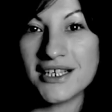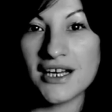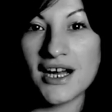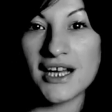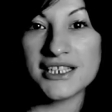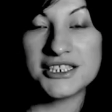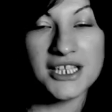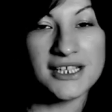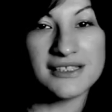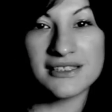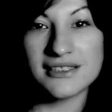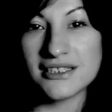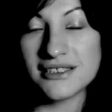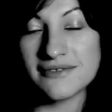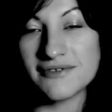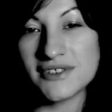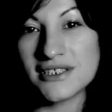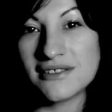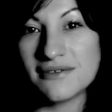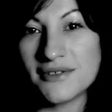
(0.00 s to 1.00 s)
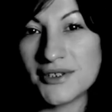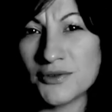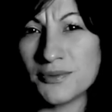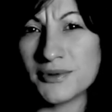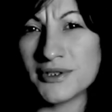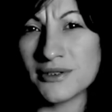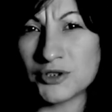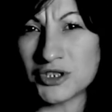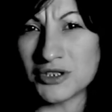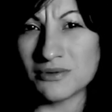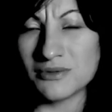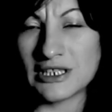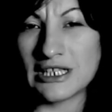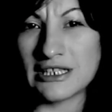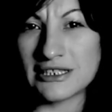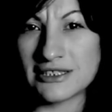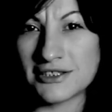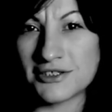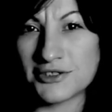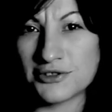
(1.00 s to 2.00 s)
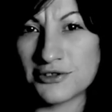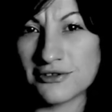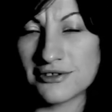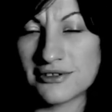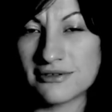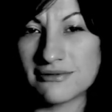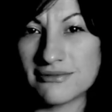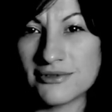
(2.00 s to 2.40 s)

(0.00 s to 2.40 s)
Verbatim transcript: А часто этого не говорю, потому что мне кажется, что...